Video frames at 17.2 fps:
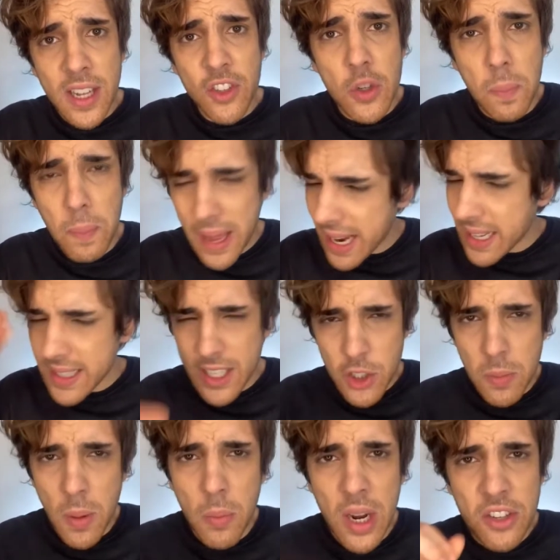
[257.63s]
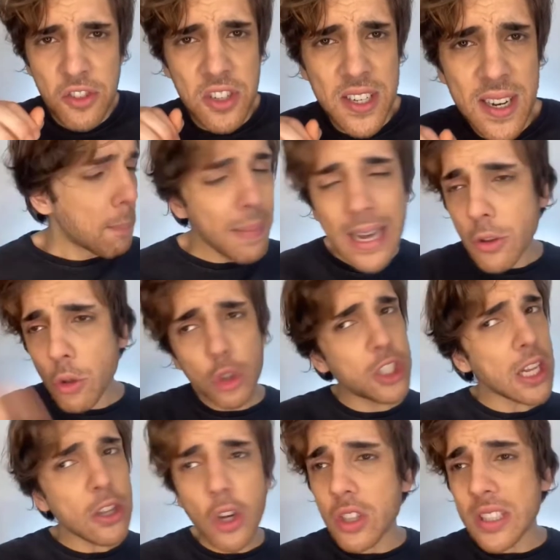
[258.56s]
do dente pega, deixa uma moedinha. Mas do
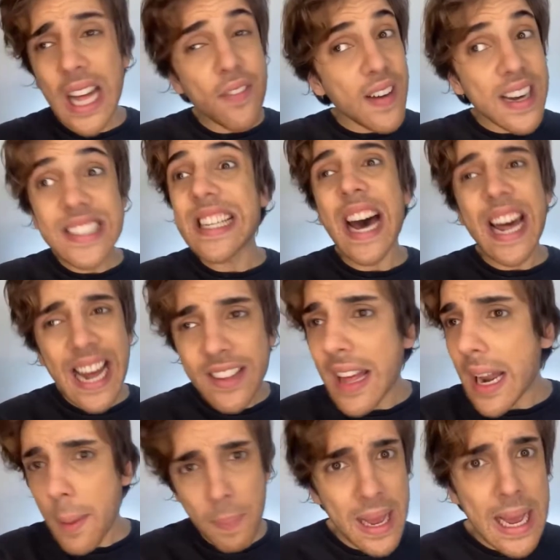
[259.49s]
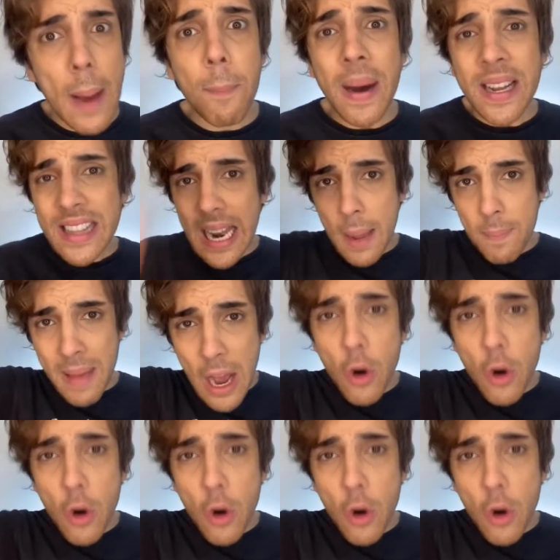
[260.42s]
jeito que eu tava azarada, era bem capaz dela